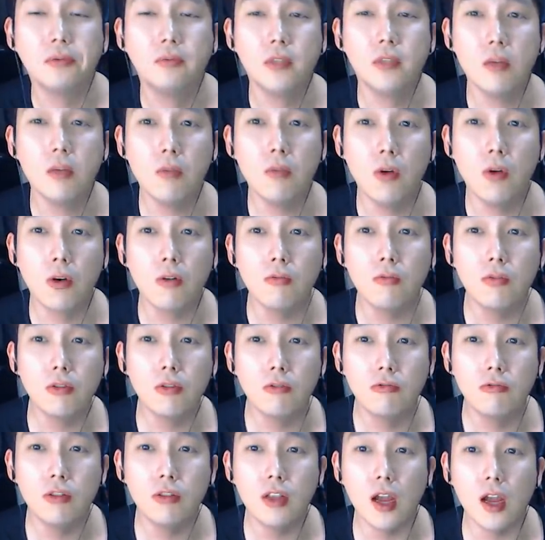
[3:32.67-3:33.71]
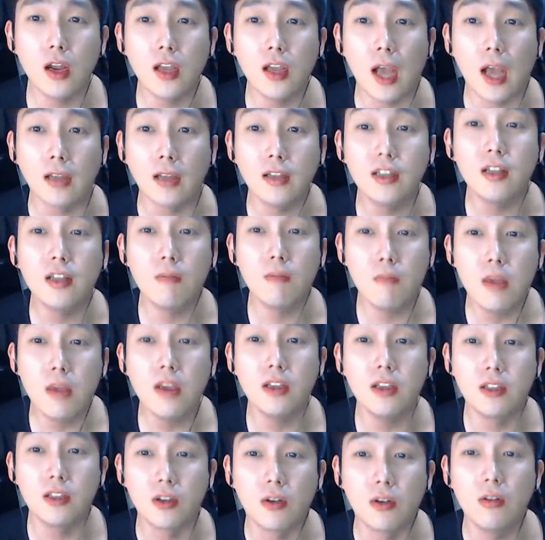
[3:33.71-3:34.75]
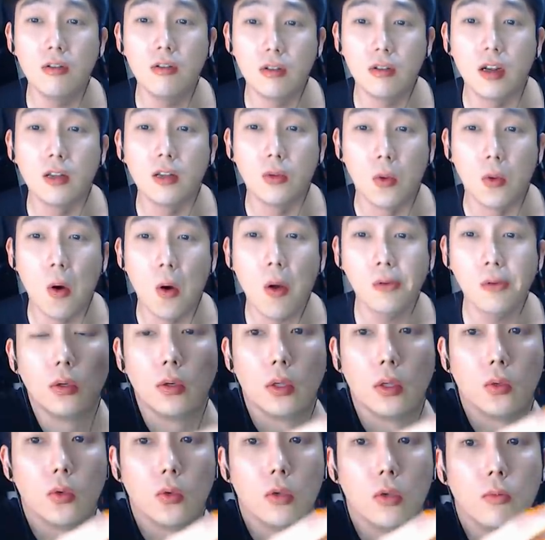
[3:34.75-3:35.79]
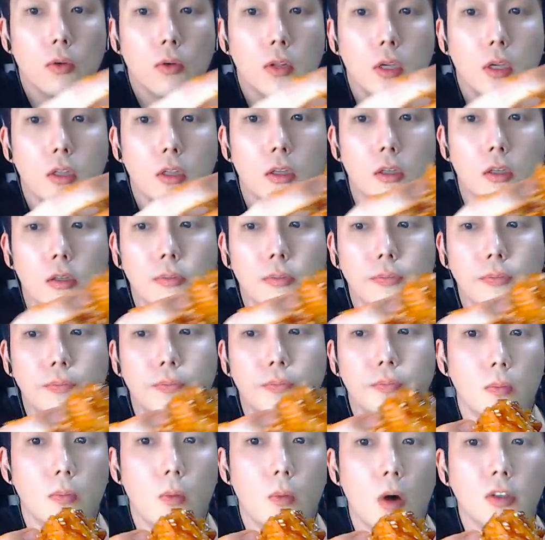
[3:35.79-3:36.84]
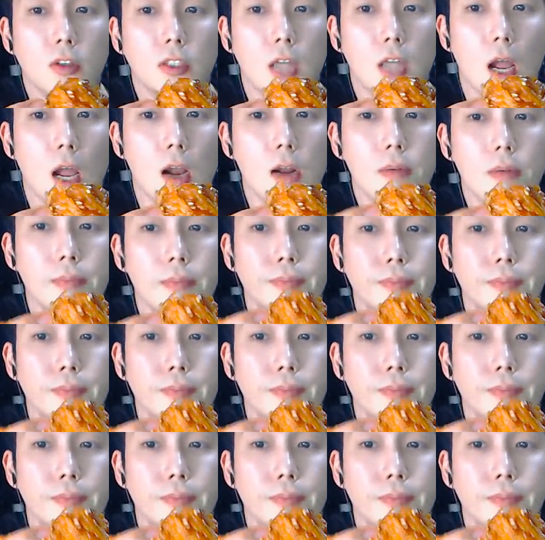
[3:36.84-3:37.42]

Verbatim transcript: 근데 뭐 여러분들 우리나라의 양대 산맥이죠. 그래도 여기 또 이번에는 뻑살.